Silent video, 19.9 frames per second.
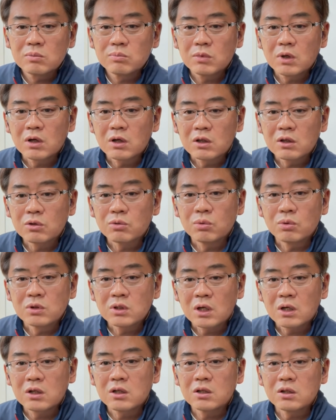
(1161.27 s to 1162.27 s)
まあ、結構
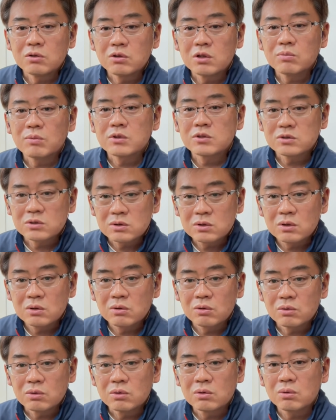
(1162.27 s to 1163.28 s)
高値で売れます
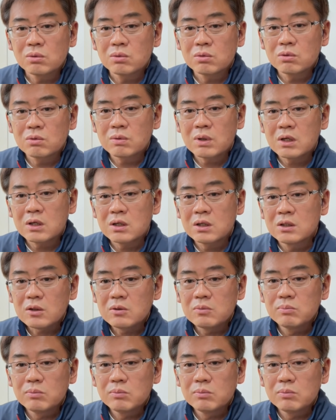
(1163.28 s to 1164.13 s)
というところは、